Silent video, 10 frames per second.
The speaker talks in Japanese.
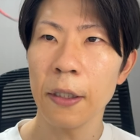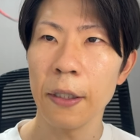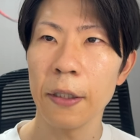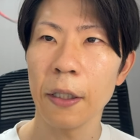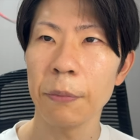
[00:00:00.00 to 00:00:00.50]

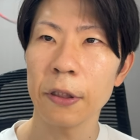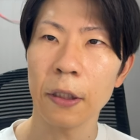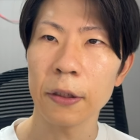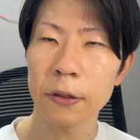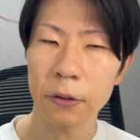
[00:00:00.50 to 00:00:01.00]
映画見
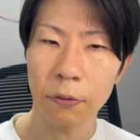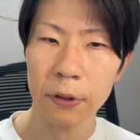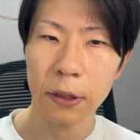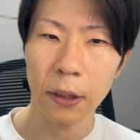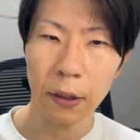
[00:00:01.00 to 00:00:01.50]
たりするのは
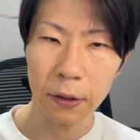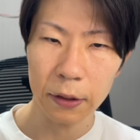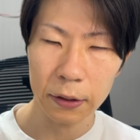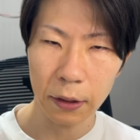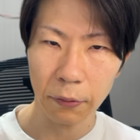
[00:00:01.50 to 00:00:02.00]
好きなんで
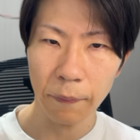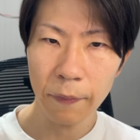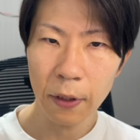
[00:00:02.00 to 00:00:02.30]
すけど、